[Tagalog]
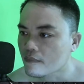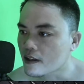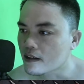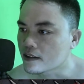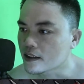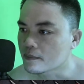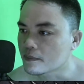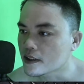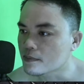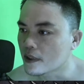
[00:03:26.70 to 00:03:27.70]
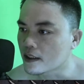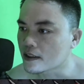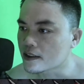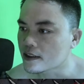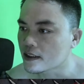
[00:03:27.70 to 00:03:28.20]
Siyempre,
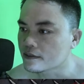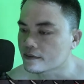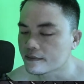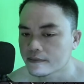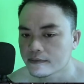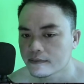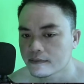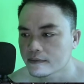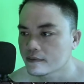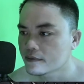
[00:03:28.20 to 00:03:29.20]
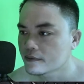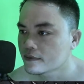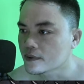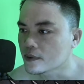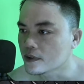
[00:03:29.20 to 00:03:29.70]
smaglas yan.
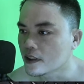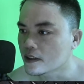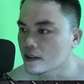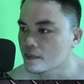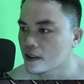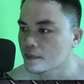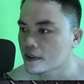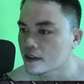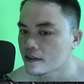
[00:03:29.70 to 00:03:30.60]
Tuloy natin mga kapatid.